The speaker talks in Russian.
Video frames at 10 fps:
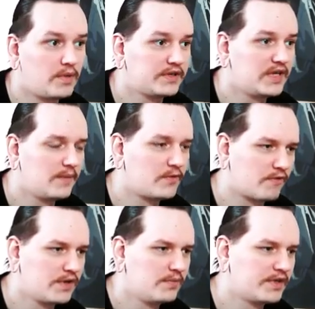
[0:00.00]
побалдеем, но
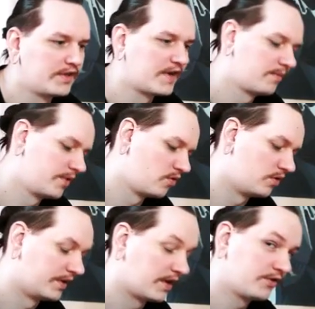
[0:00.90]
вроде бы этот трек
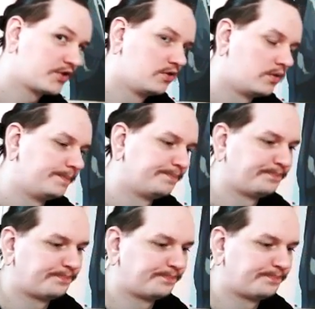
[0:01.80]
прикольный. Короче, го.